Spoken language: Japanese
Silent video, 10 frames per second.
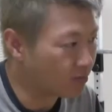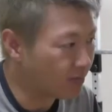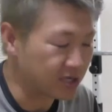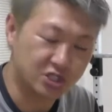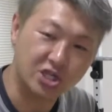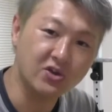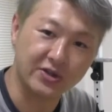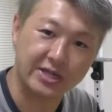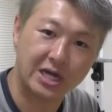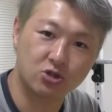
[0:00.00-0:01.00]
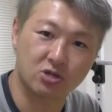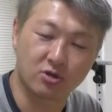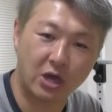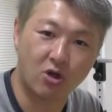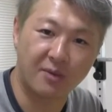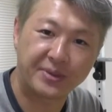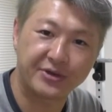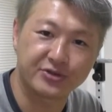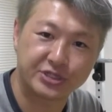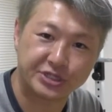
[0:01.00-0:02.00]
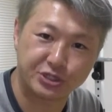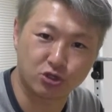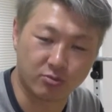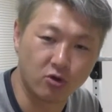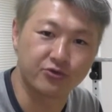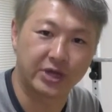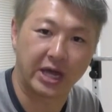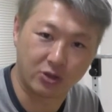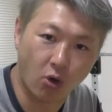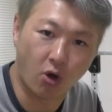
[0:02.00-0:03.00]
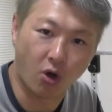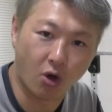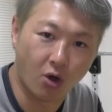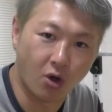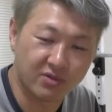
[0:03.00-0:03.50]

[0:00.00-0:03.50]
まあ次はね、タートルも結構アピールしようと思うんだけど、